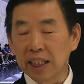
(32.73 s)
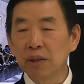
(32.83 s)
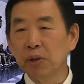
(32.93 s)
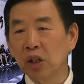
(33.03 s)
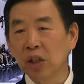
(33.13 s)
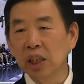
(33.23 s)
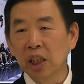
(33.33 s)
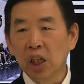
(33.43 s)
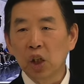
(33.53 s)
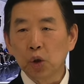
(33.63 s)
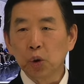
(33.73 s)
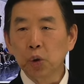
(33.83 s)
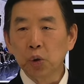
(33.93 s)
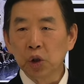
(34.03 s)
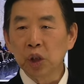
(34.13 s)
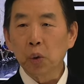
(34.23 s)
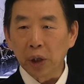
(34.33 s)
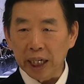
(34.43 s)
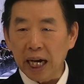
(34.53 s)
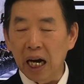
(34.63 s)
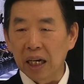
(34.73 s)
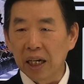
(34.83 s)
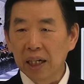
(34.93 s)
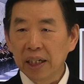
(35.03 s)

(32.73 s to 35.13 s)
이름으로는 둥근 고리칼,